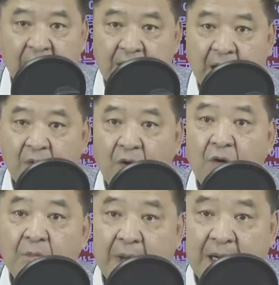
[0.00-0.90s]
라고
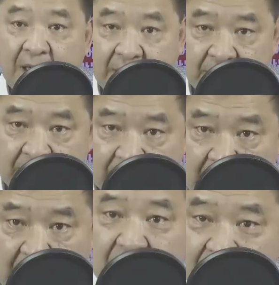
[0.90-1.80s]

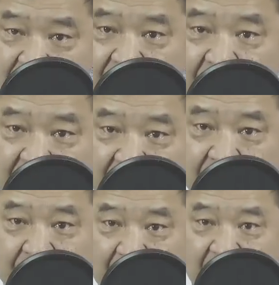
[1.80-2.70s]
말했는데 이재명이
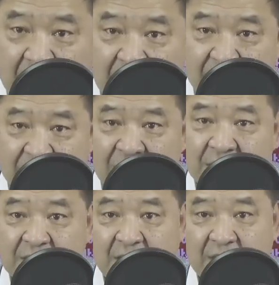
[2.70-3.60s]
그런 말을 할
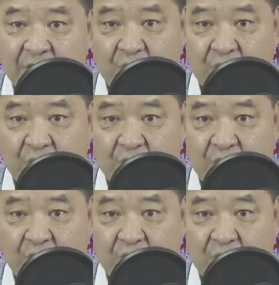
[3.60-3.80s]
자격이나